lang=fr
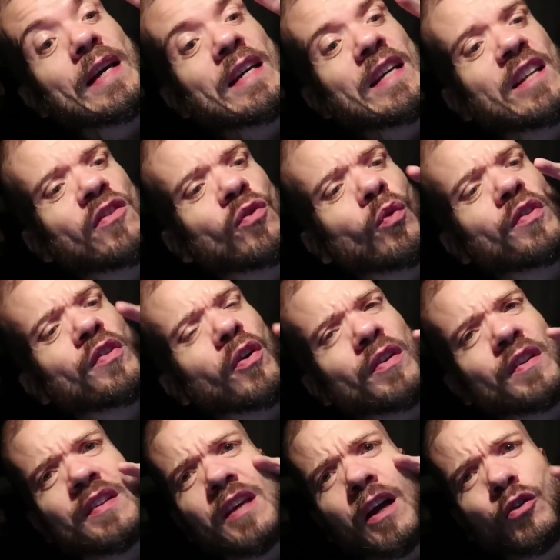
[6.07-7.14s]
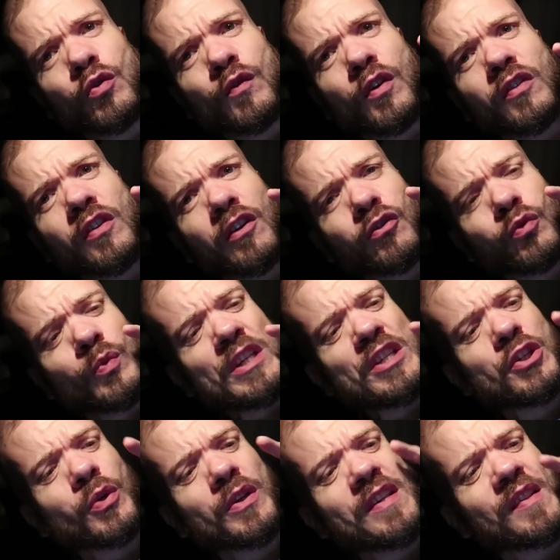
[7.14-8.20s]
ils ont sorti un nouveau
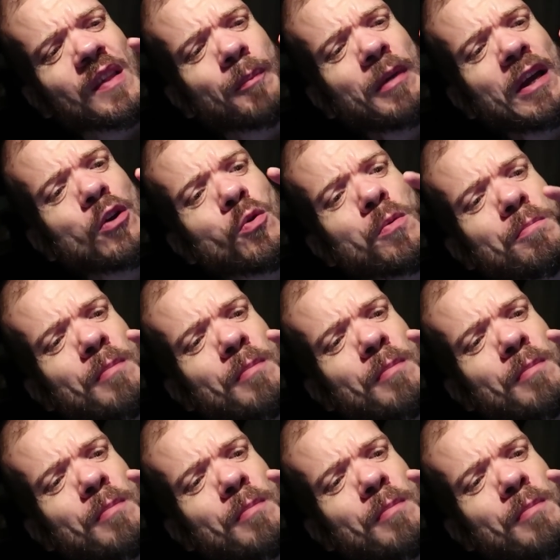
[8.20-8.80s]
sandwich qui s'appelle le